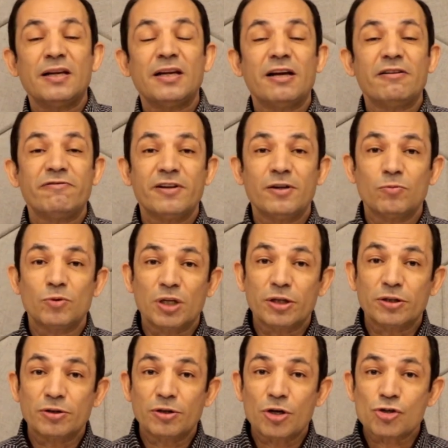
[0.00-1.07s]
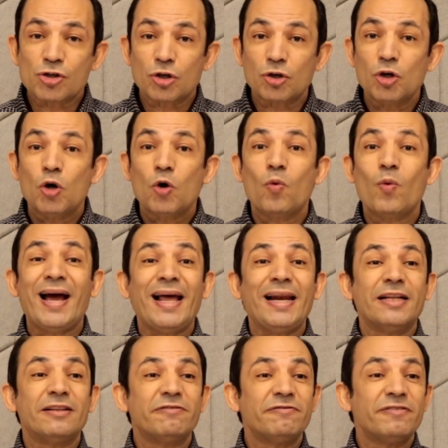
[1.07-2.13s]
ل 2013
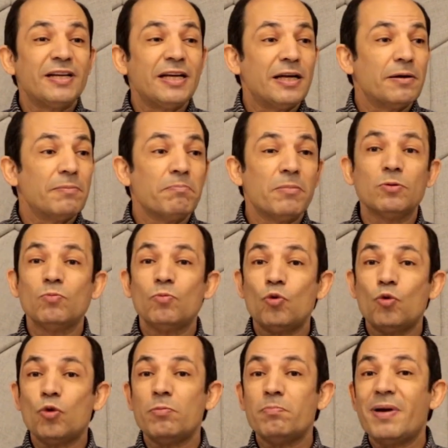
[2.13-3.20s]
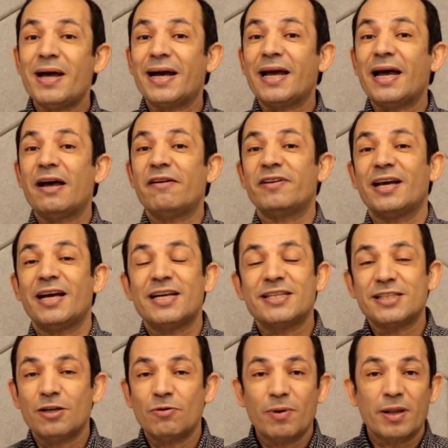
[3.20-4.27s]
وقالت في مضمون ما جاء في
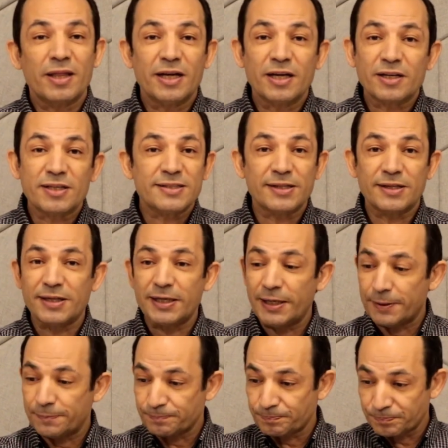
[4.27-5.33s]
هذه الوثائق السرية